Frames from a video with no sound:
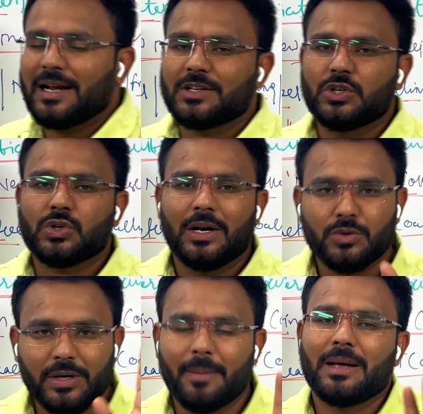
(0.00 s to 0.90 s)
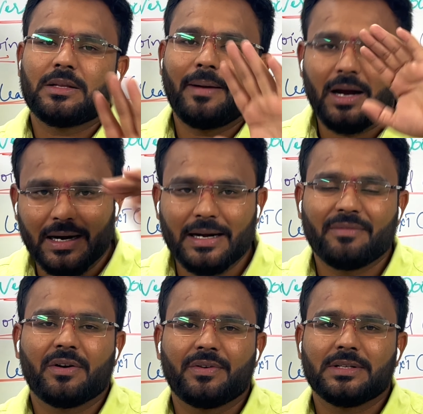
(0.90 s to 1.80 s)
కలెక్ట్ చేసుకోవాలి అది ఉంటే మాత్రమే ఆ కంట్రీ
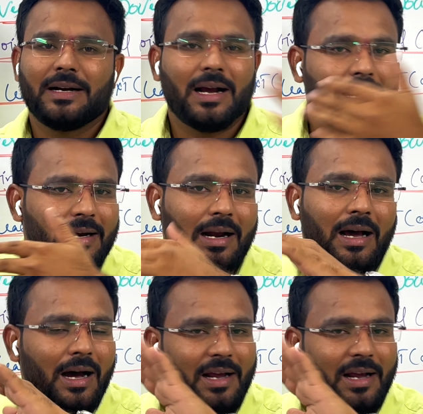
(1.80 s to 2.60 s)
ప్రిఫర్ చేయండి ఆ కంట్రీలో ఆ